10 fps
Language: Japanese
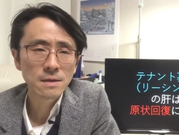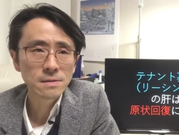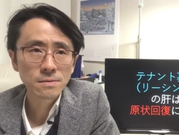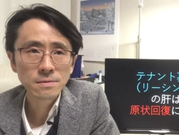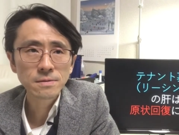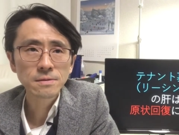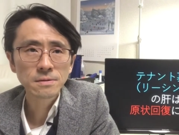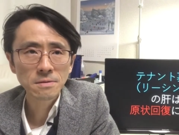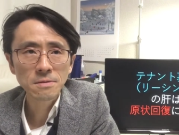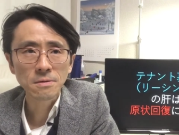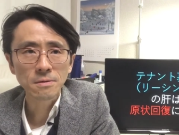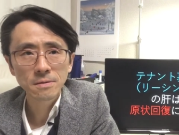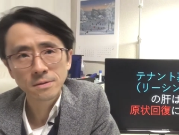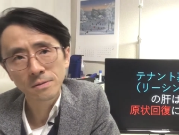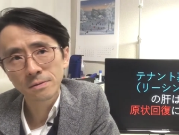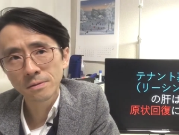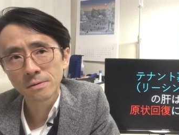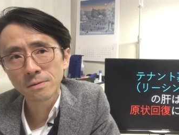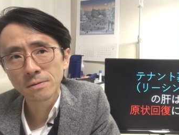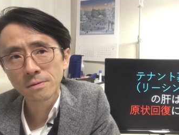そうするとそ
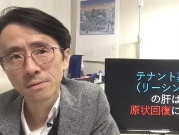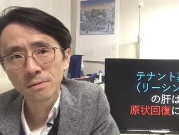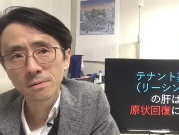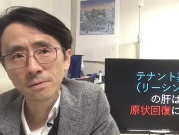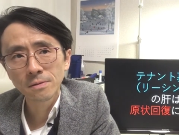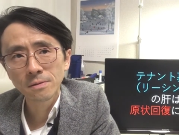の